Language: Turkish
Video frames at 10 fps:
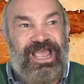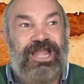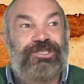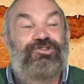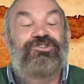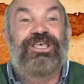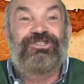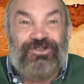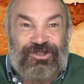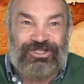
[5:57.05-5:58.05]

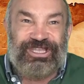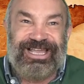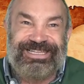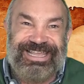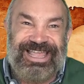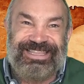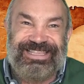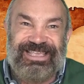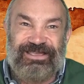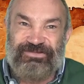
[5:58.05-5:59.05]
halüsinasyon sağlayan
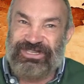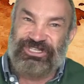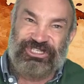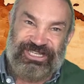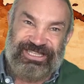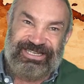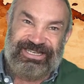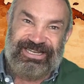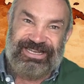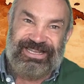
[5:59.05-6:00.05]
bir içkidir.